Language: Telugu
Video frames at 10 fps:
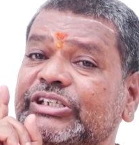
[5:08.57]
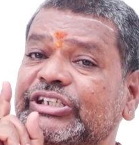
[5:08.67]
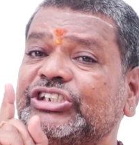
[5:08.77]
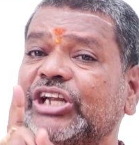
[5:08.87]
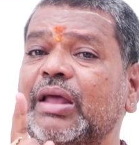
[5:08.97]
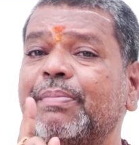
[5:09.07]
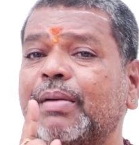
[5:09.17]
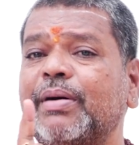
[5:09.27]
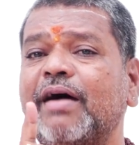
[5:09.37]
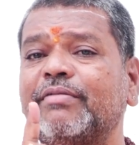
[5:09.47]
ఈ శని
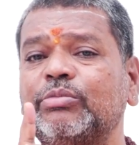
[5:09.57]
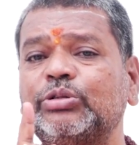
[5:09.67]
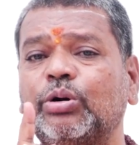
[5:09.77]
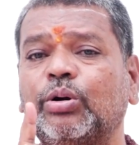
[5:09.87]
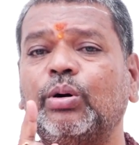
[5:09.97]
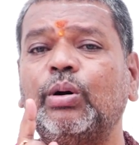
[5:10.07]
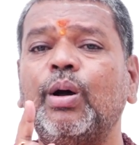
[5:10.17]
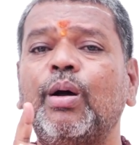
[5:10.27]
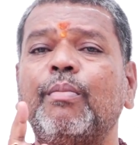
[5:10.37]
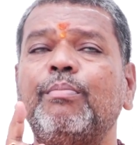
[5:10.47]
ప్రభావంతో
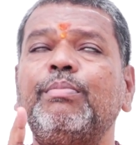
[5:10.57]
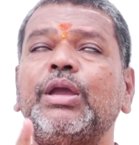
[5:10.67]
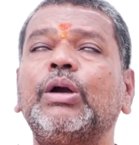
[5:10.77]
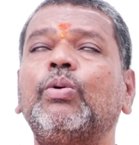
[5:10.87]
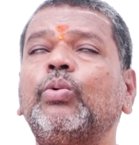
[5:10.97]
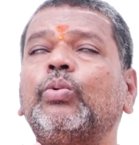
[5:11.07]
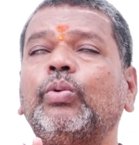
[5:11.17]
మీకు